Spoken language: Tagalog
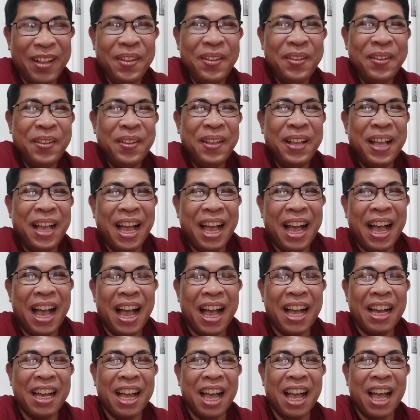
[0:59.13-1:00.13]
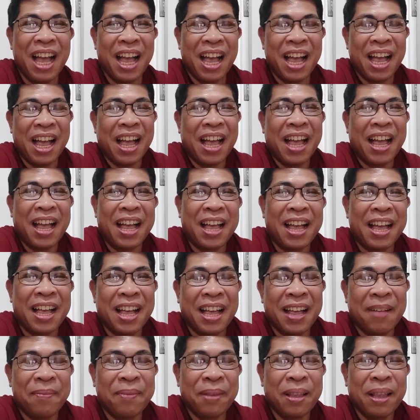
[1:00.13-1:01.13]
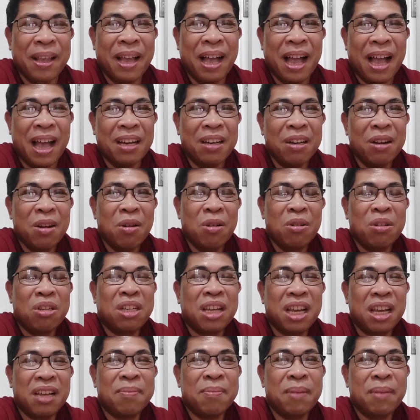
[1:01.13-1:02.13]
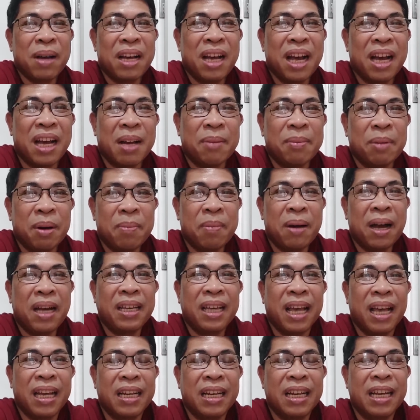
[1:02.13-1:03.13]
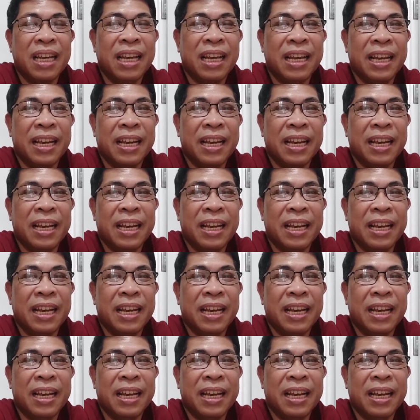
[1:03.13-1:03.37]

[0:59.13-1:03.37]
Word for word: ang uh, ang logic mga kababayan ni